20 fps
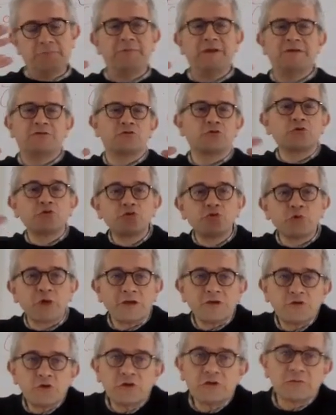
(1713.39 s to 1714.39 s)

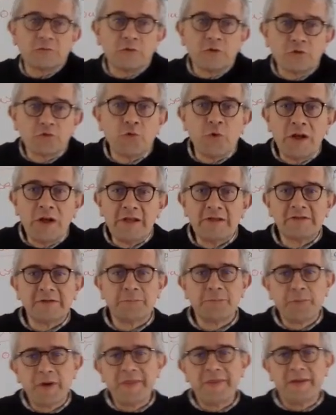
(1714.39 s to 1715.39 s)
estructuraciones con los cuales se
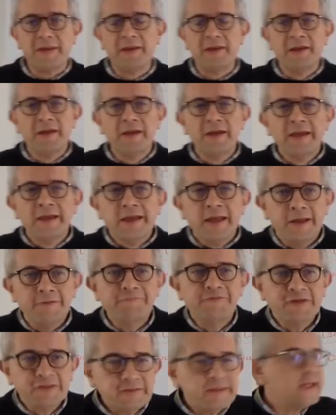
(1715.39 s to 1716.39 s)
pueden
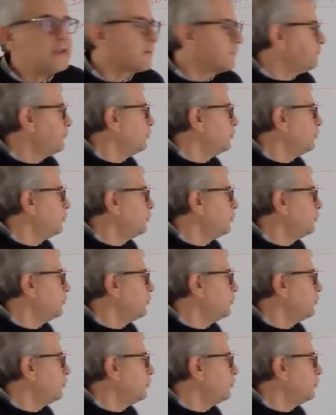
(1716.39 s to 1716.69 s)
enfrentar.